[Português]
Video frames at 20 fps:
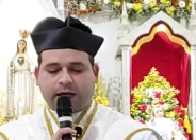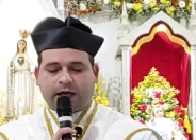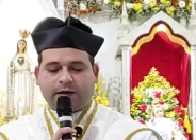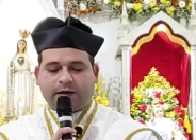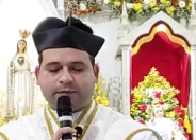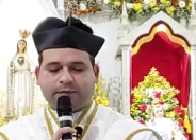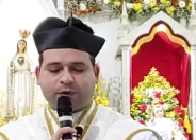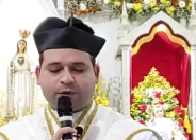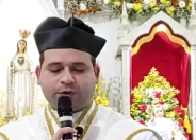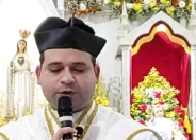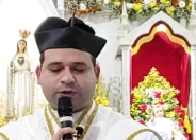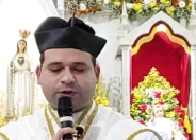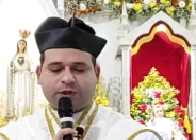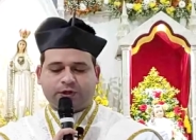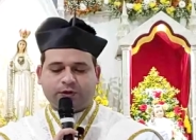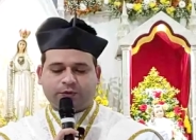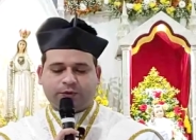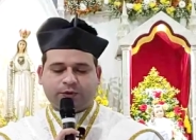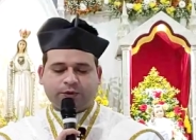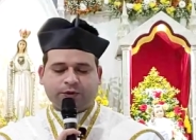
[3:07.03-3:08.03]
Ah, meu
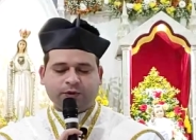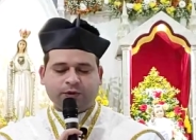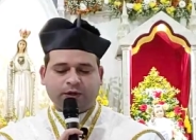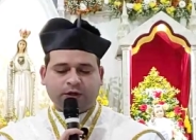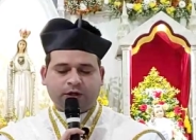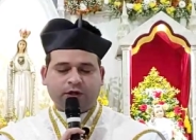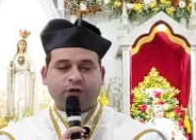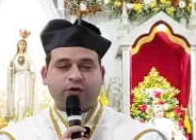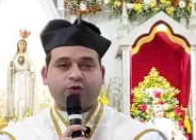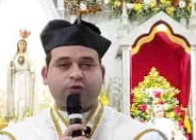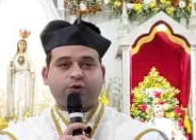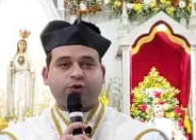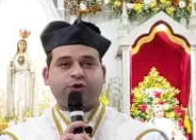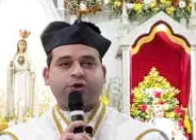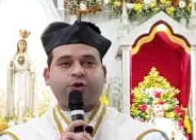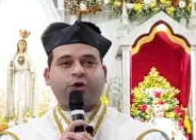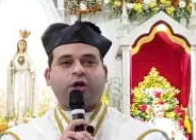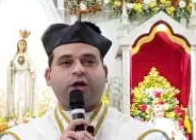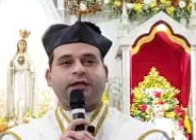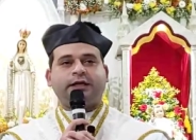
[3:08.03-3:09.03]
Senhor,
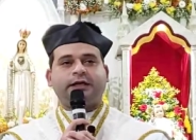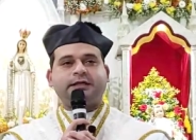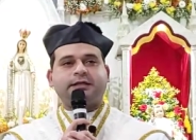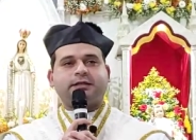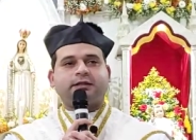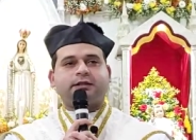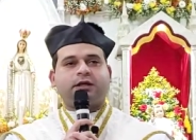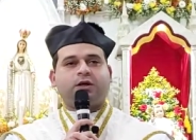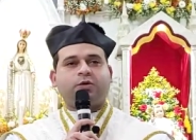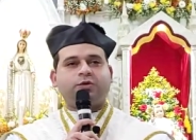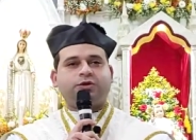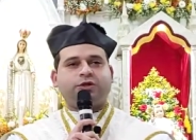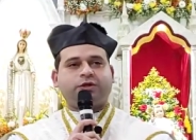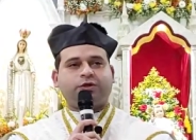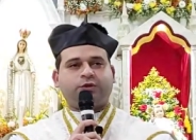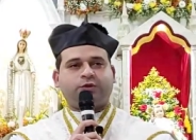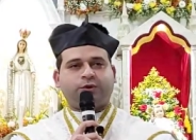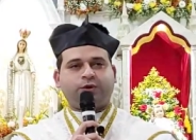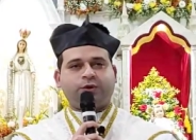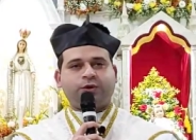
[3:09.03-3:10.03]
tu choras
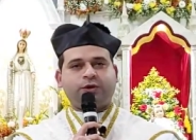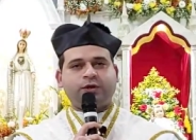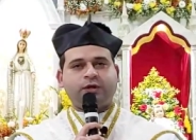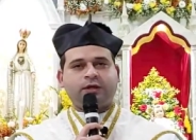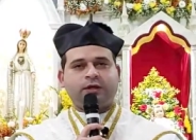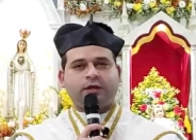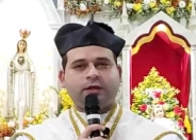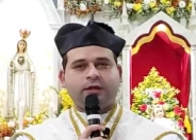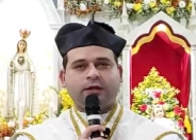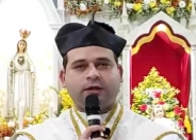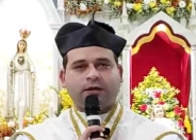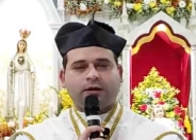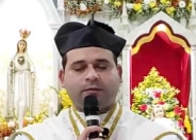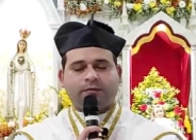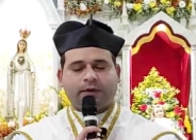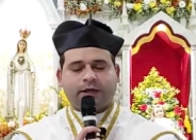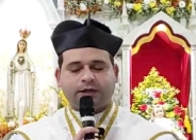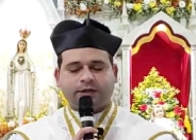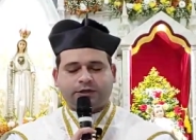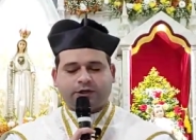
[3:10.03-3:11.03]
não de dor,
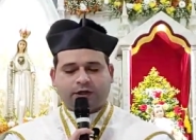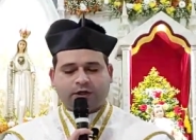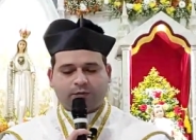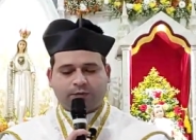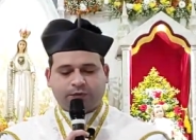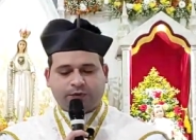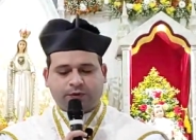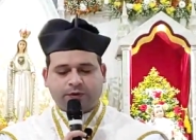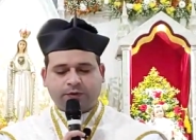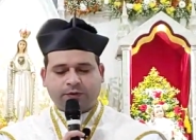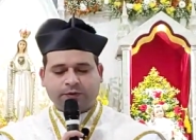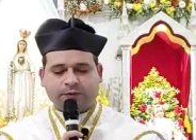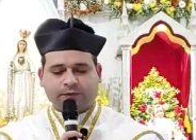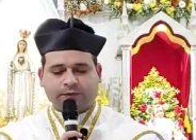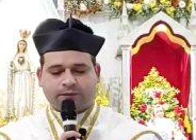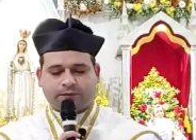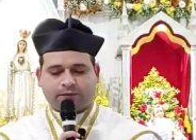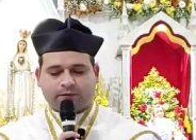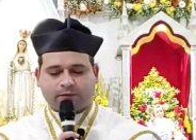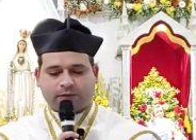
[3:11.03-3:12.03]
mas de amor.
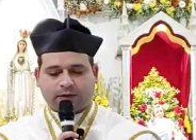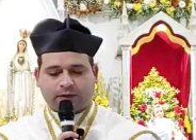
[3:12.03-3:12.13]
